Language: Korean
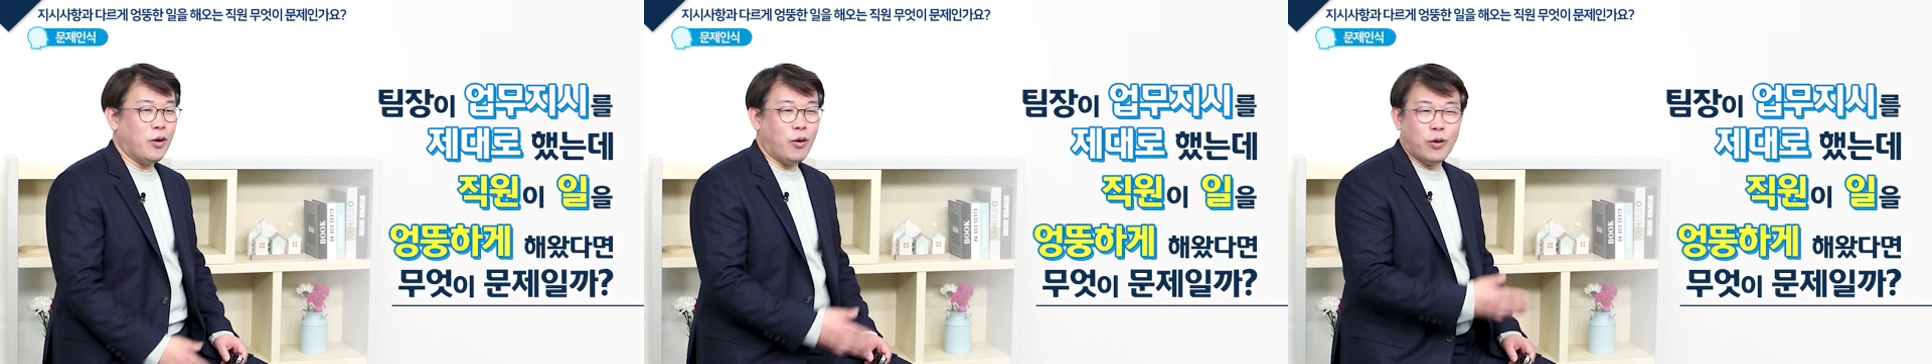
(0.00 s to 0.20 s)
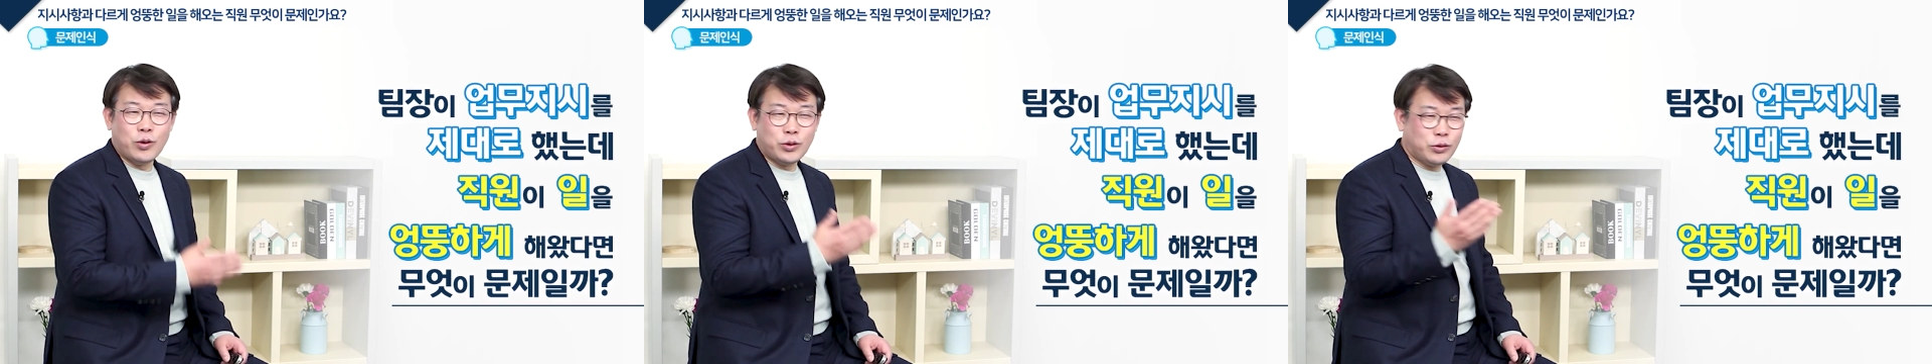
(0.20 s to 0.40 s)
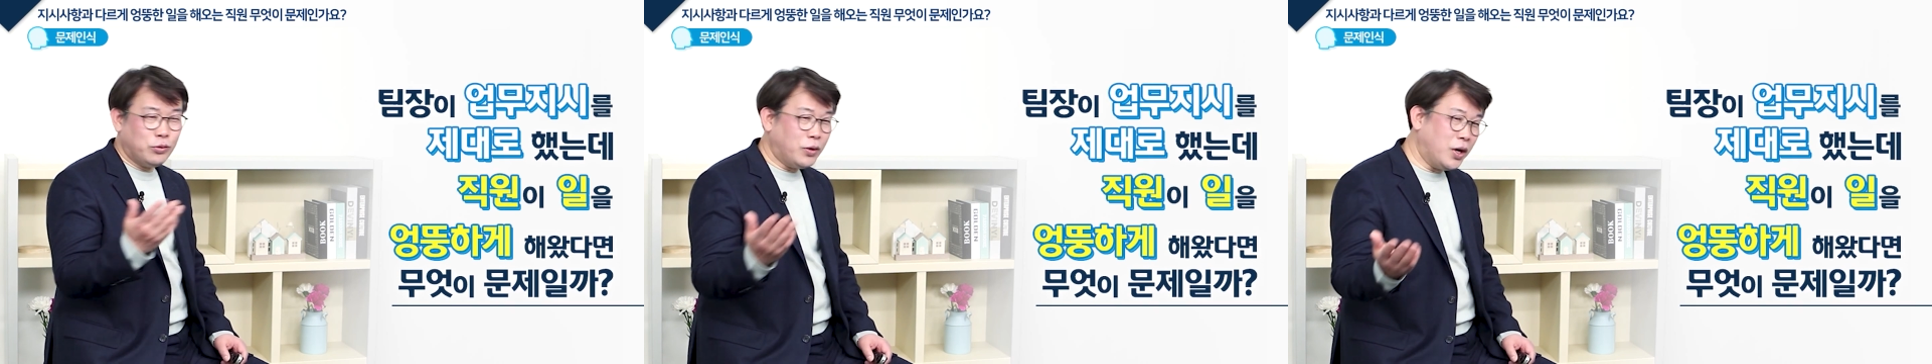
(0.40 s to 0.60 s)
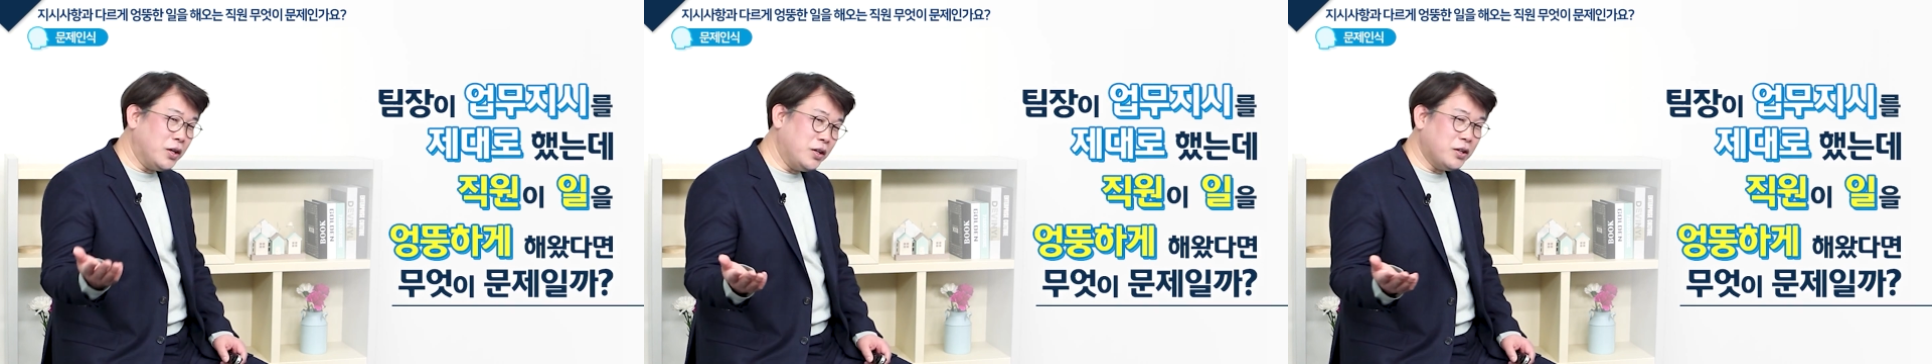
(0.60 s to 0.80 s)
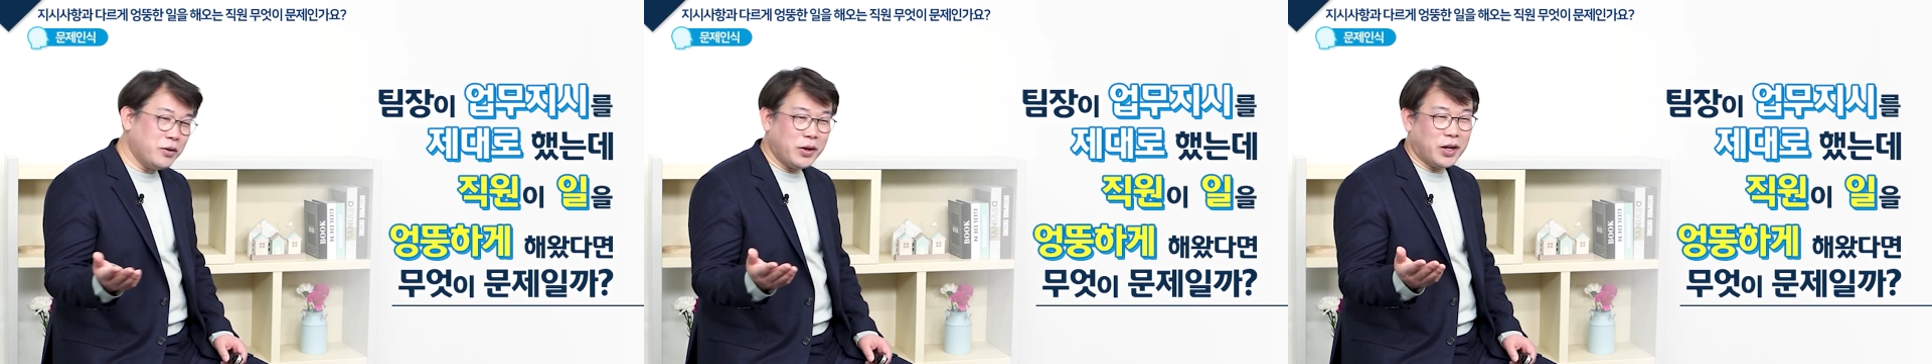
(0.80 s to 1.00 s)

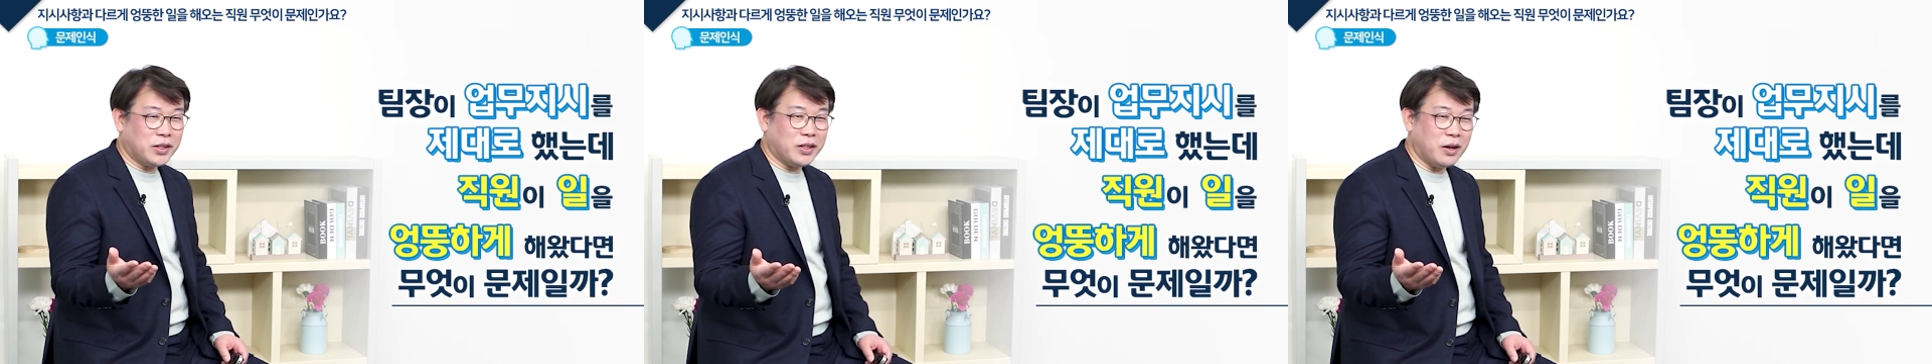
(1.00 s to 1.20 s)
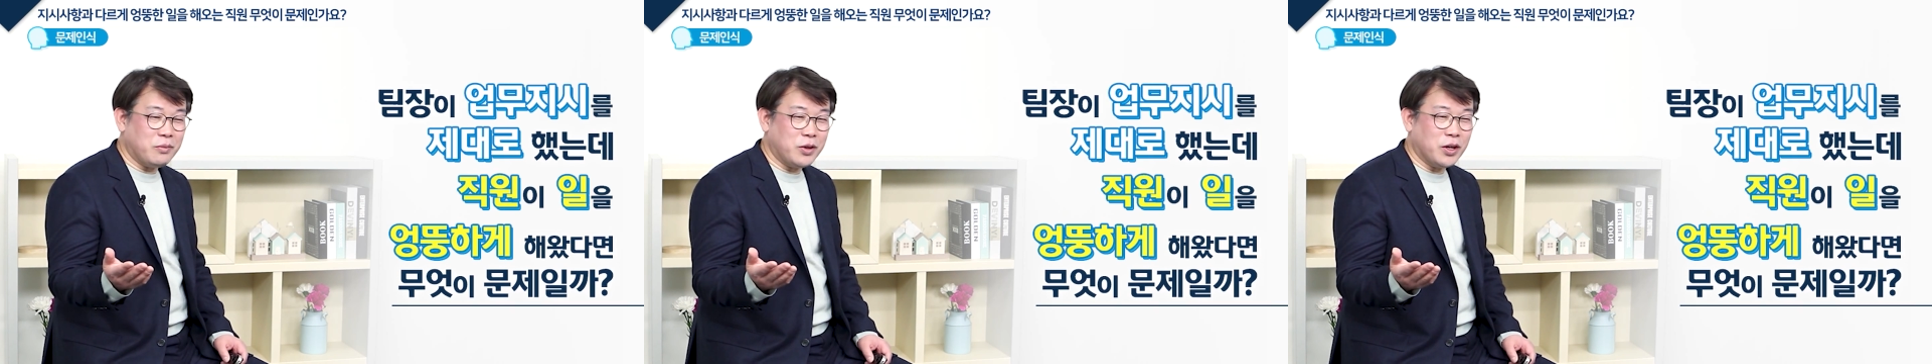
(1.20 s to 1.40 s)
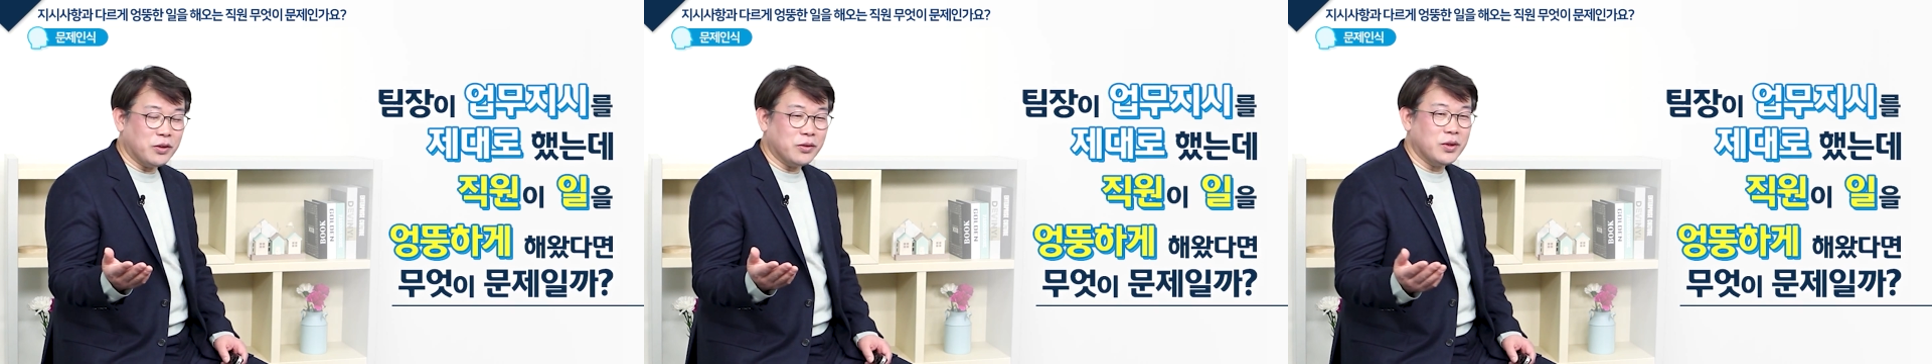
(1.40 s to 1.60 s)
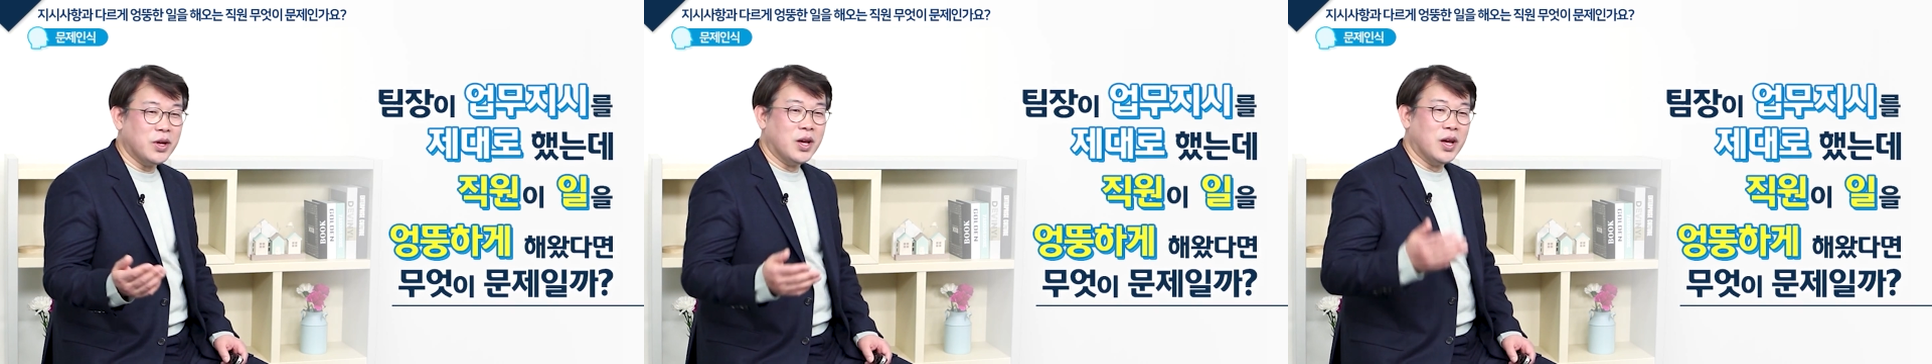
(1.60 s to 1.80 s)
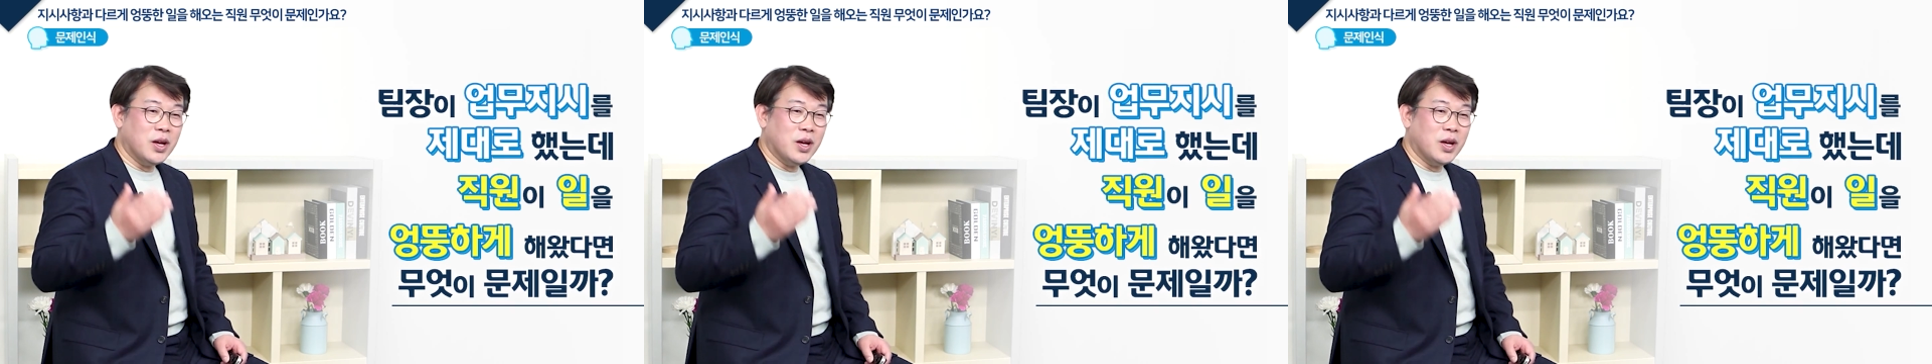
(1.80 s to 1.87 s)
엉뚱한 일을 해왔다면